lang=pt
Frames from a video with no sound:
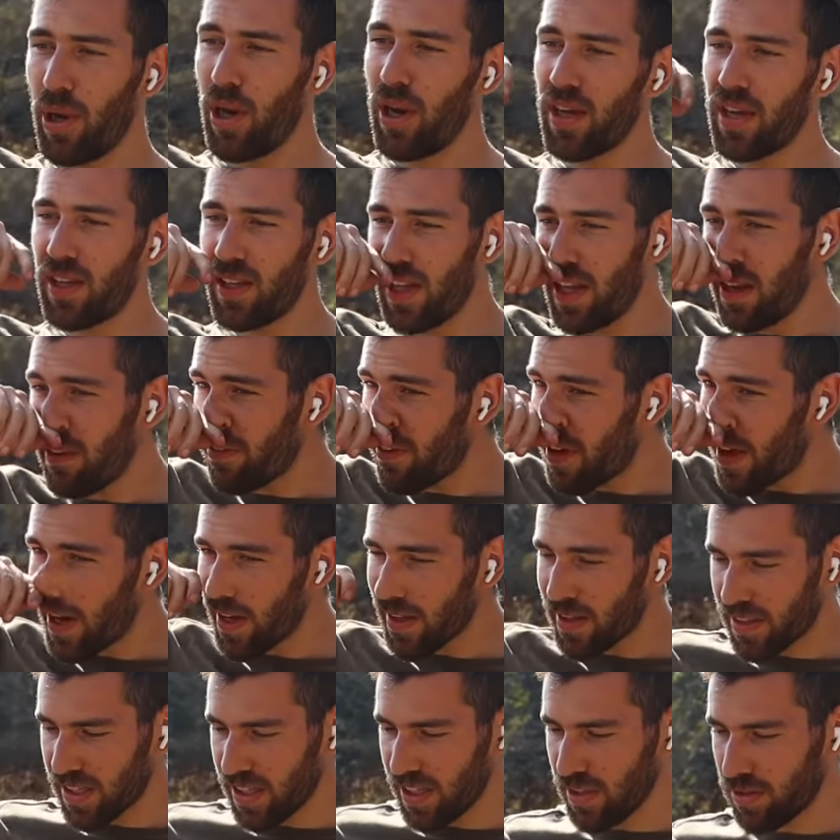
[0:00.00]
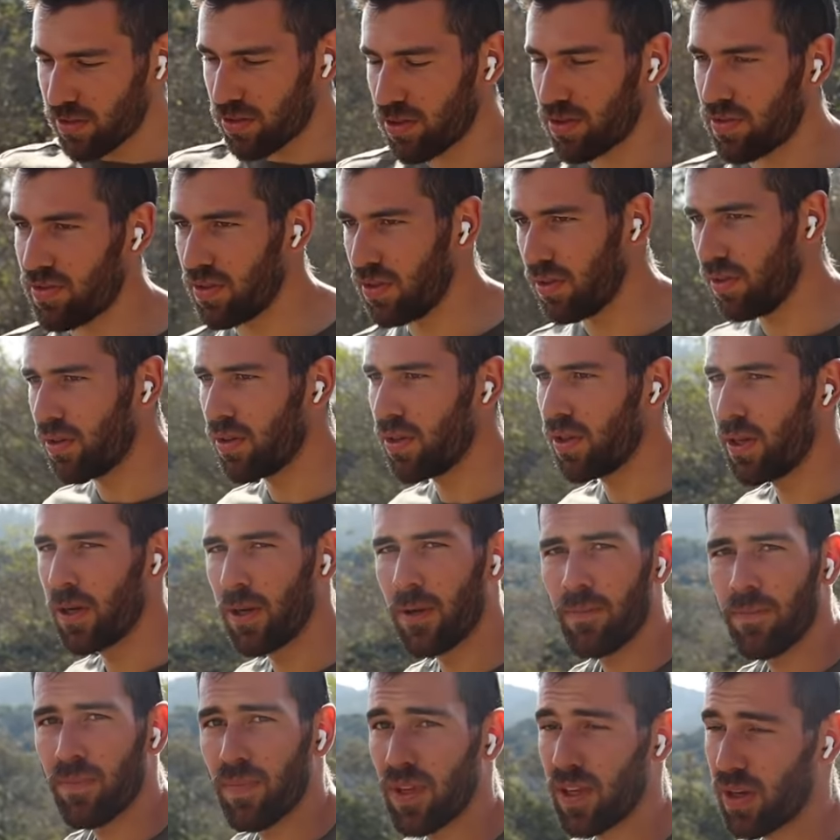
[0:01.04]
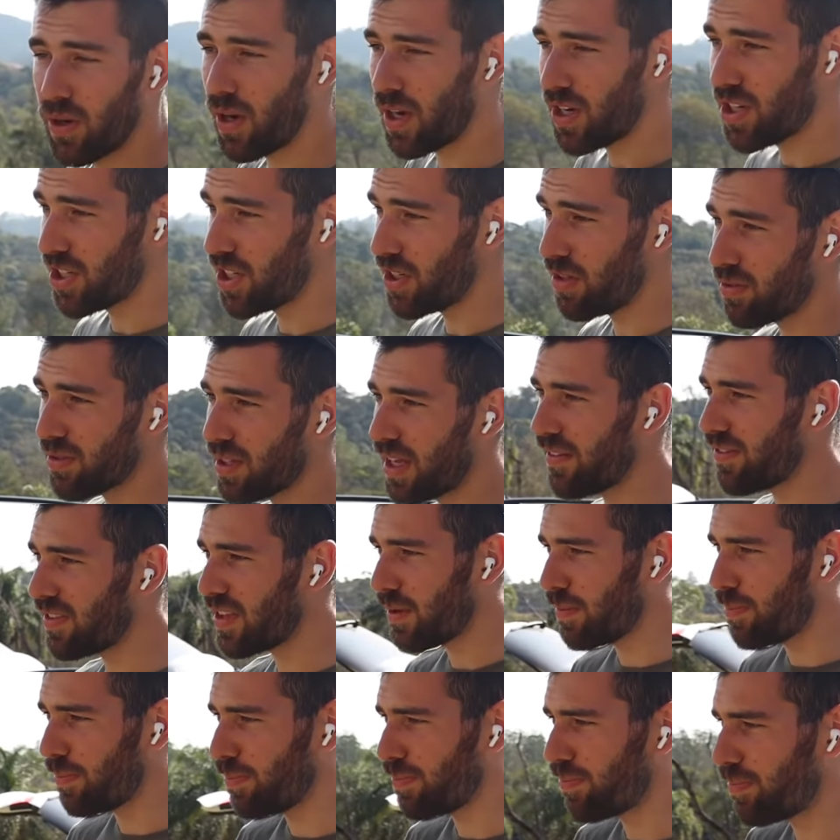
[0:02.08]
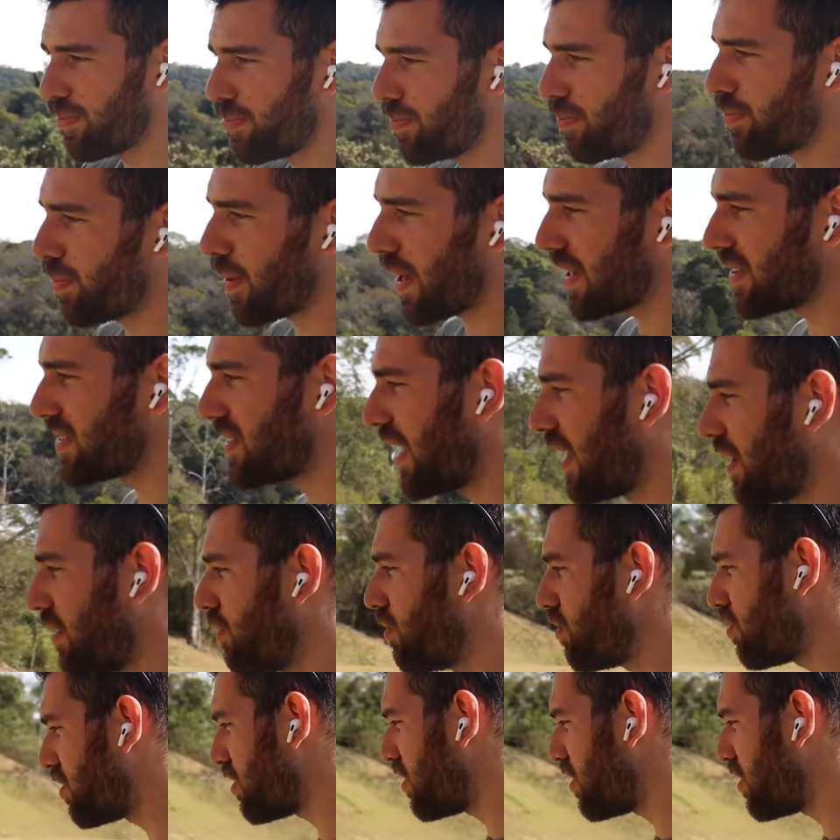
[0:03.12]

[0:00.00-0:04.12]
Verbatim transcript: Pior é que nem vara tantos, viu? Eu acho que não deve ter passado do